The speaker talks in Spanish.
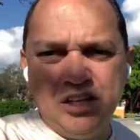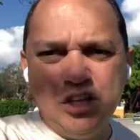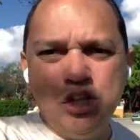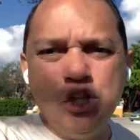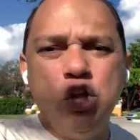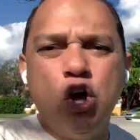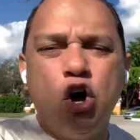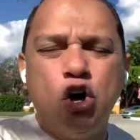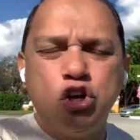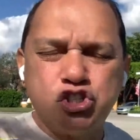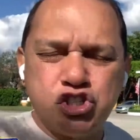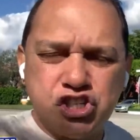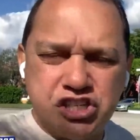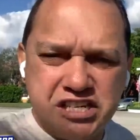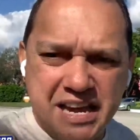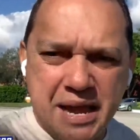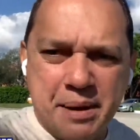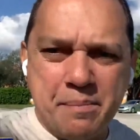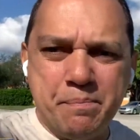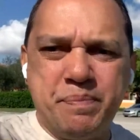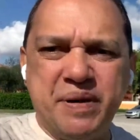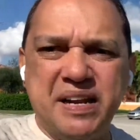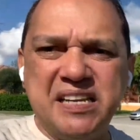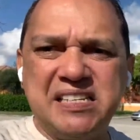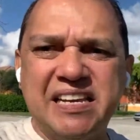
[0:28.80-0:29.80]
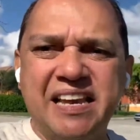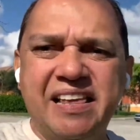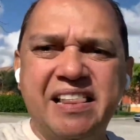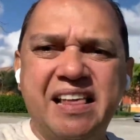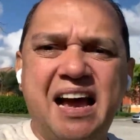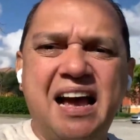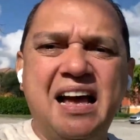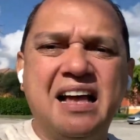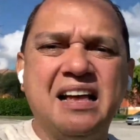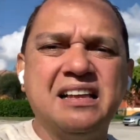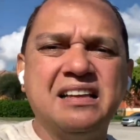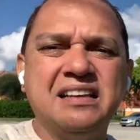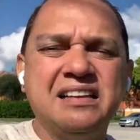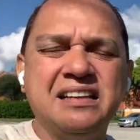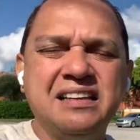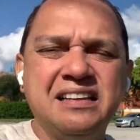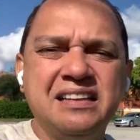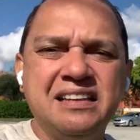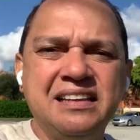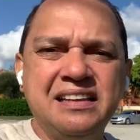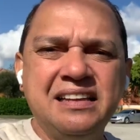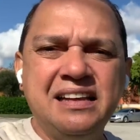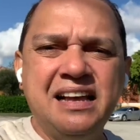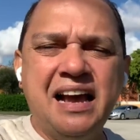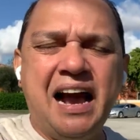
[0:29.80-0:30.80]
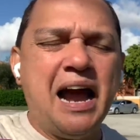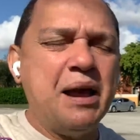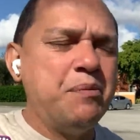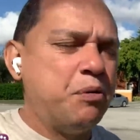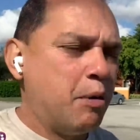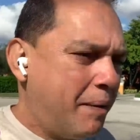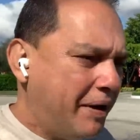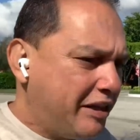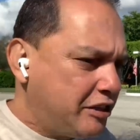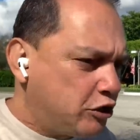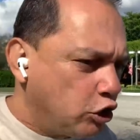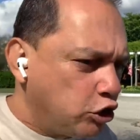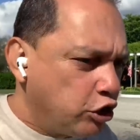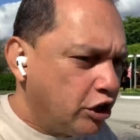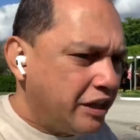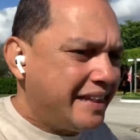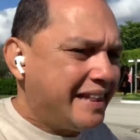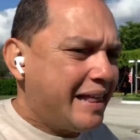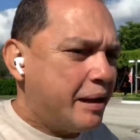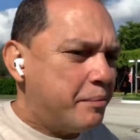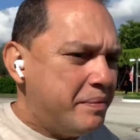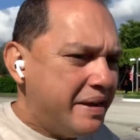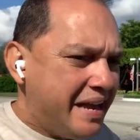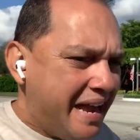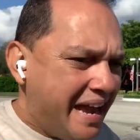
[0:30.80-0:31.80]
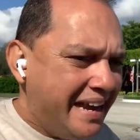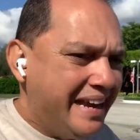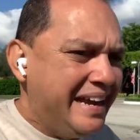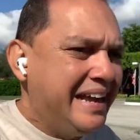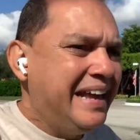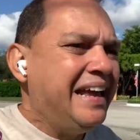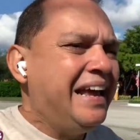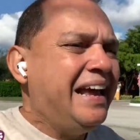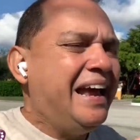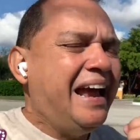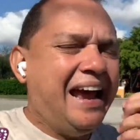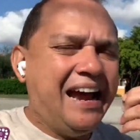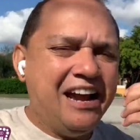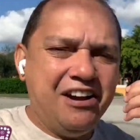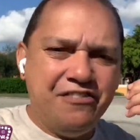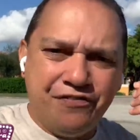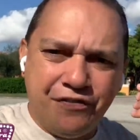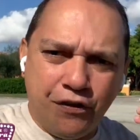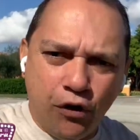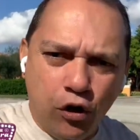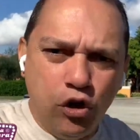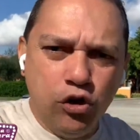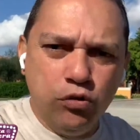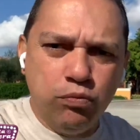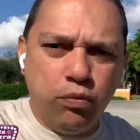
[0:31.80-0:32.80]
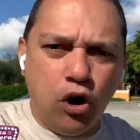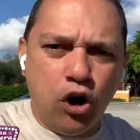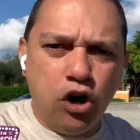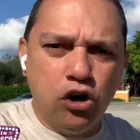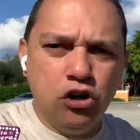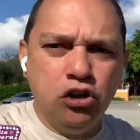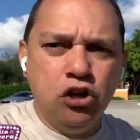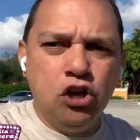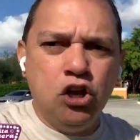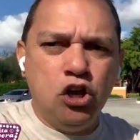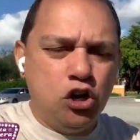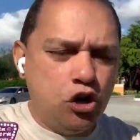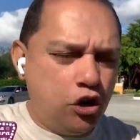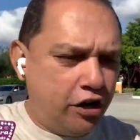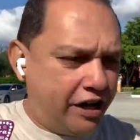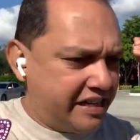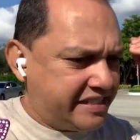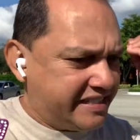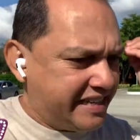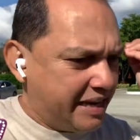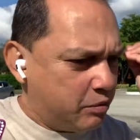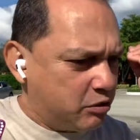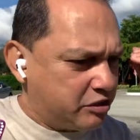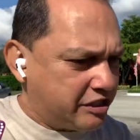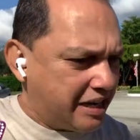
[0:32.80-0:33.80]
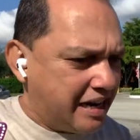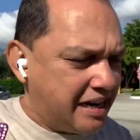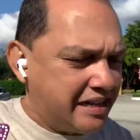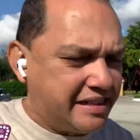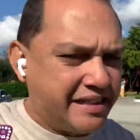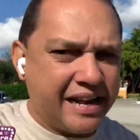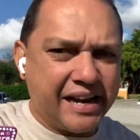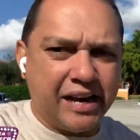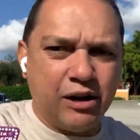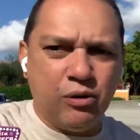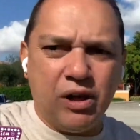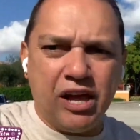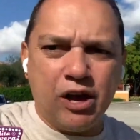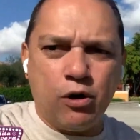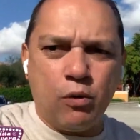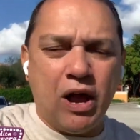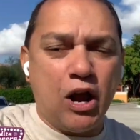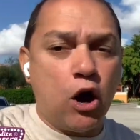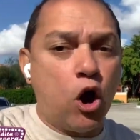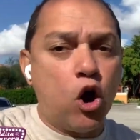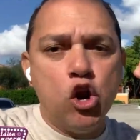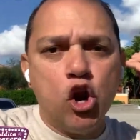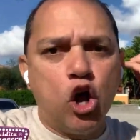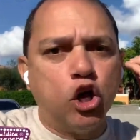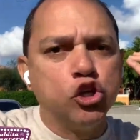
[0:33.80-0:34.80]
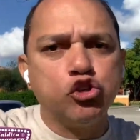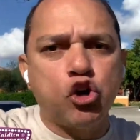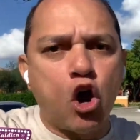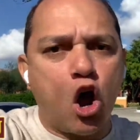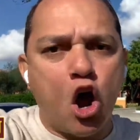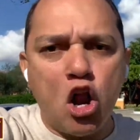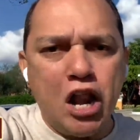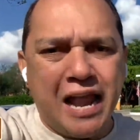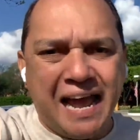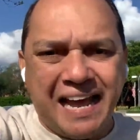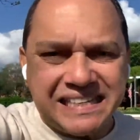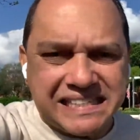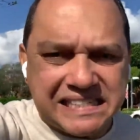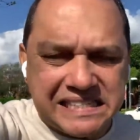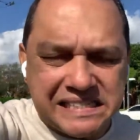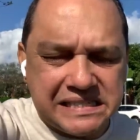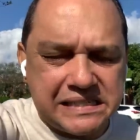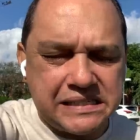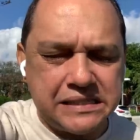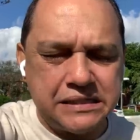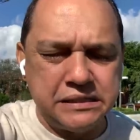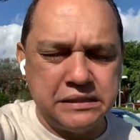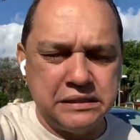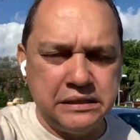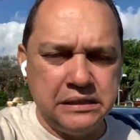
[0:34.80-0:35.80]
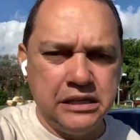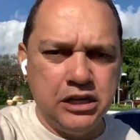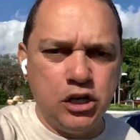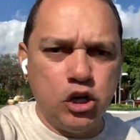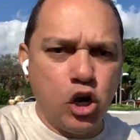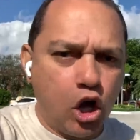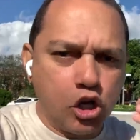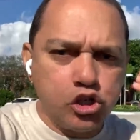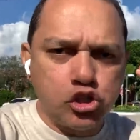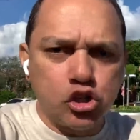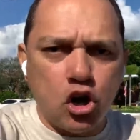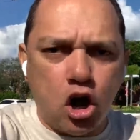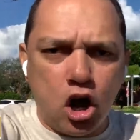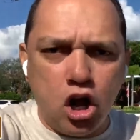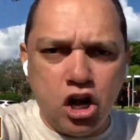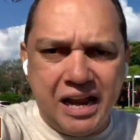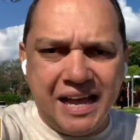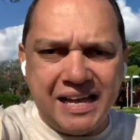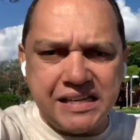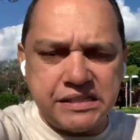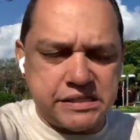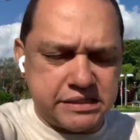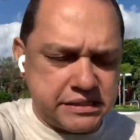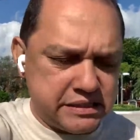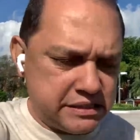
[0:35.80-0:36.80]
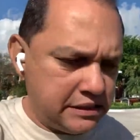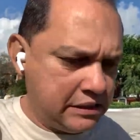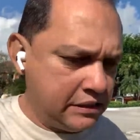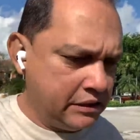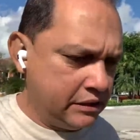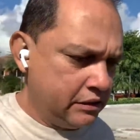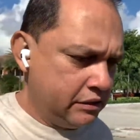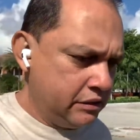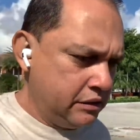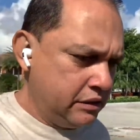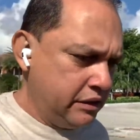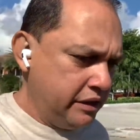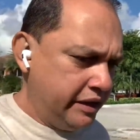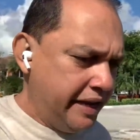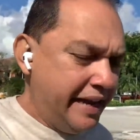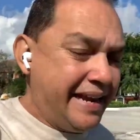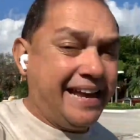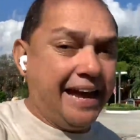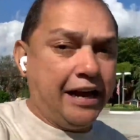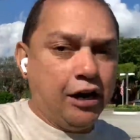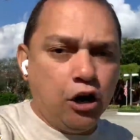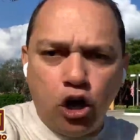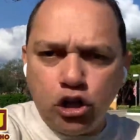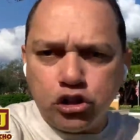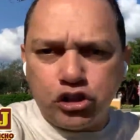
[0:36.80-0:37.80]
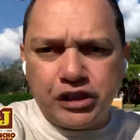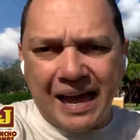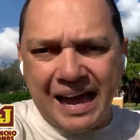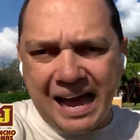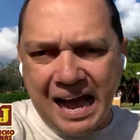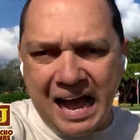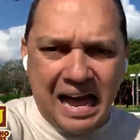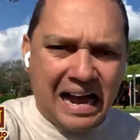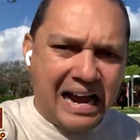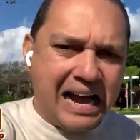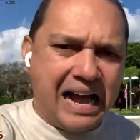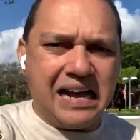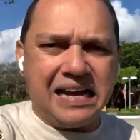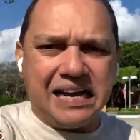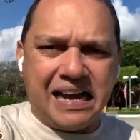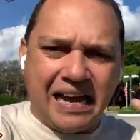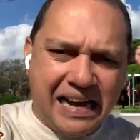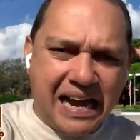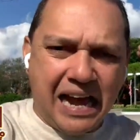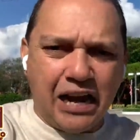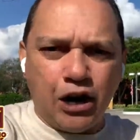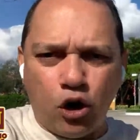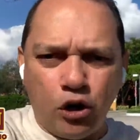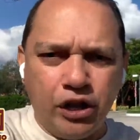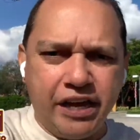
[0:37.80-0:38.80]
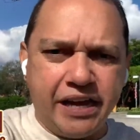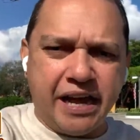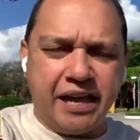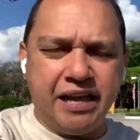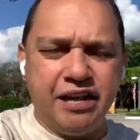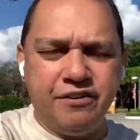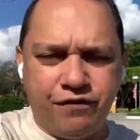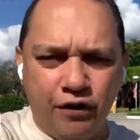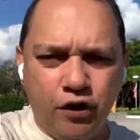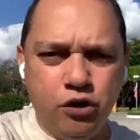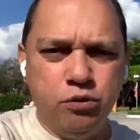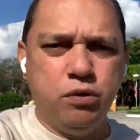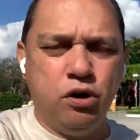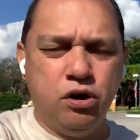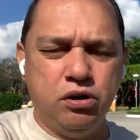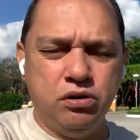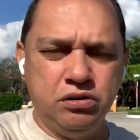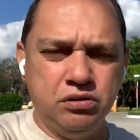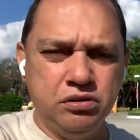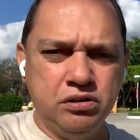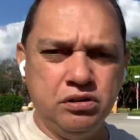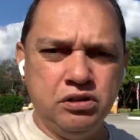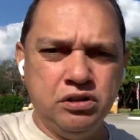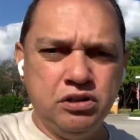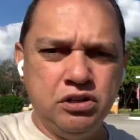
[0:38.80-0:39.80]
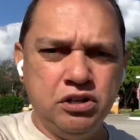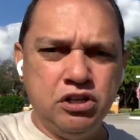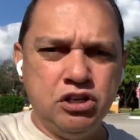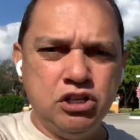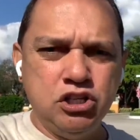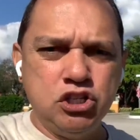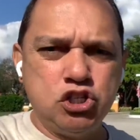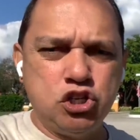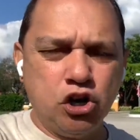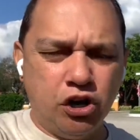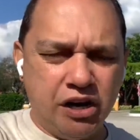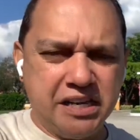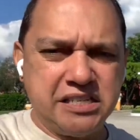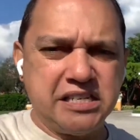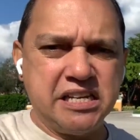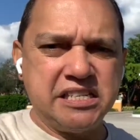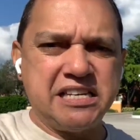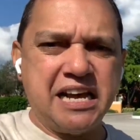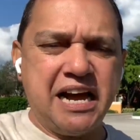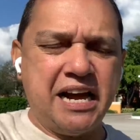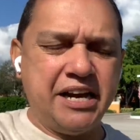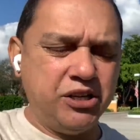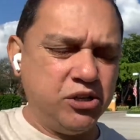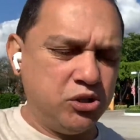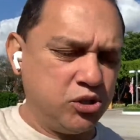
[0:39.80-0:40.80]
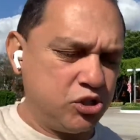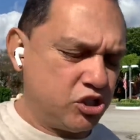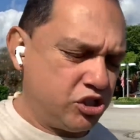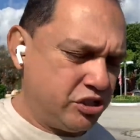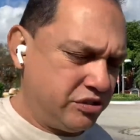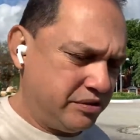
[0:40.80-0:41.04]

no siempre se da hay momentos donde también el fútbol, lo que se muestra en el terreno de juego, los goles, los goles, y que no te hagan, que es la lógica del fútbol, son necesarios.